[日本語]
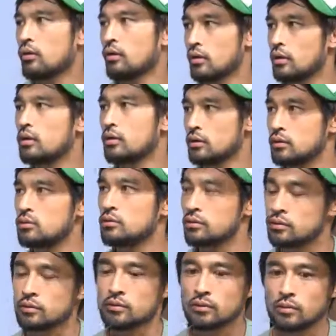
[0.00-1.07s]
う
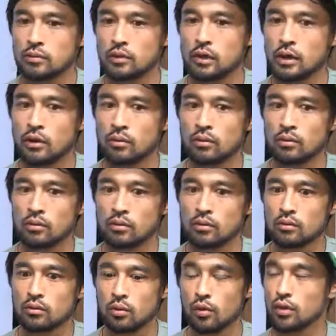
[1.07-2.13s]
ん、あの
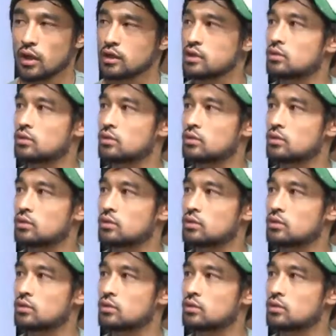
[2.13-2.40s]
友達